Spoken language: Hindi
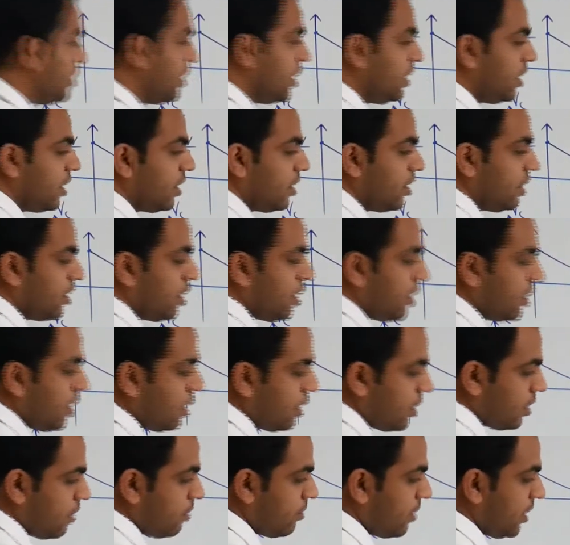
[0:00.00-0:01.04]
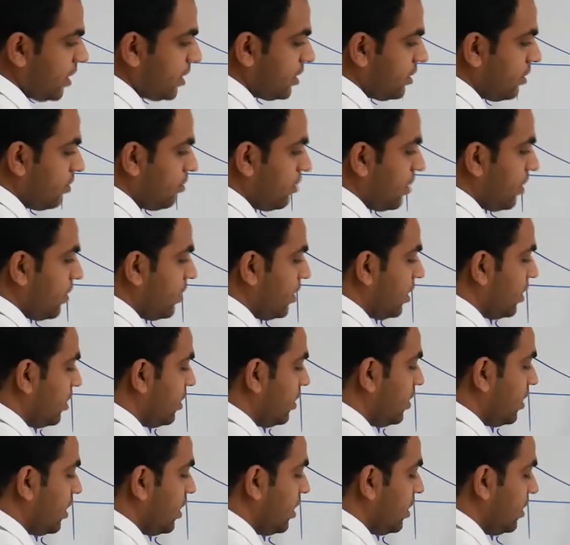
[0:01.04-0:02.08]
सही है और मैक्सिमम पावर
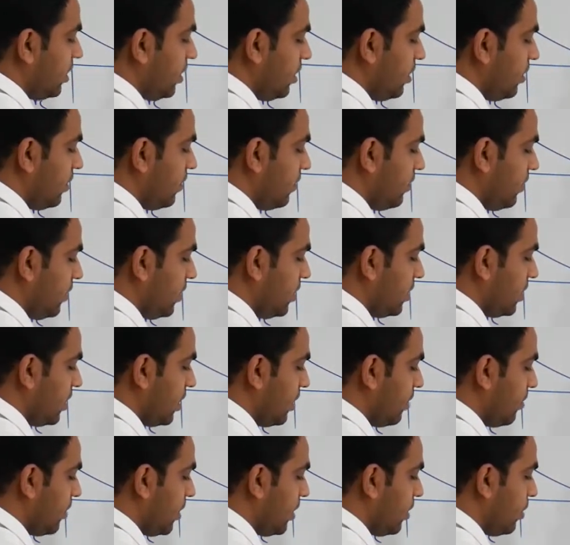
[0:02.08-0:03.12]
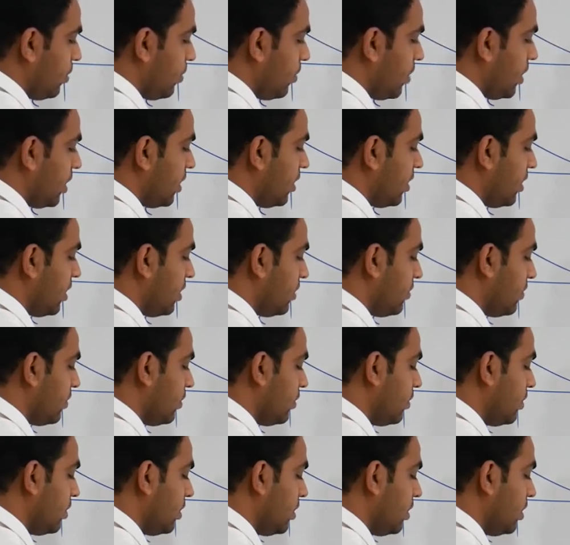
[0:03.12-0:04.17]
कितनी जा रही थी वी स्केयर बाय टू आर ट्रांसफ़र
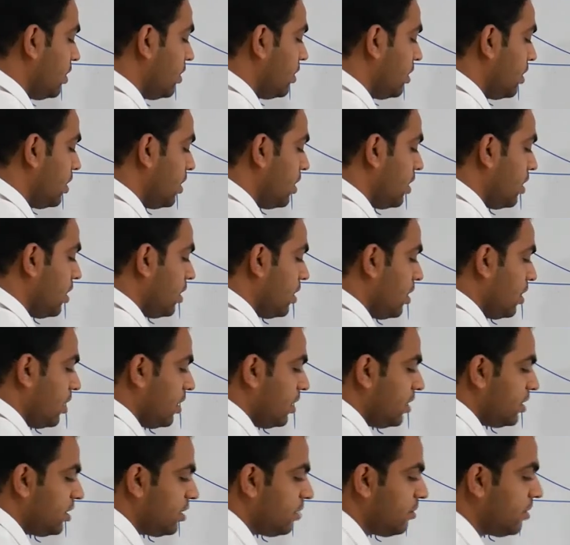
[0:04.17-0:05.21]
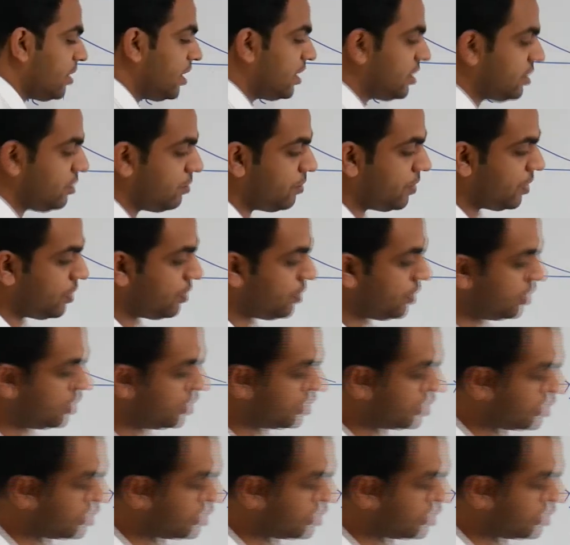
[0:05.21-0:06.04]
हो रही थी रजिस्टर में डेसीबेट हो रही थी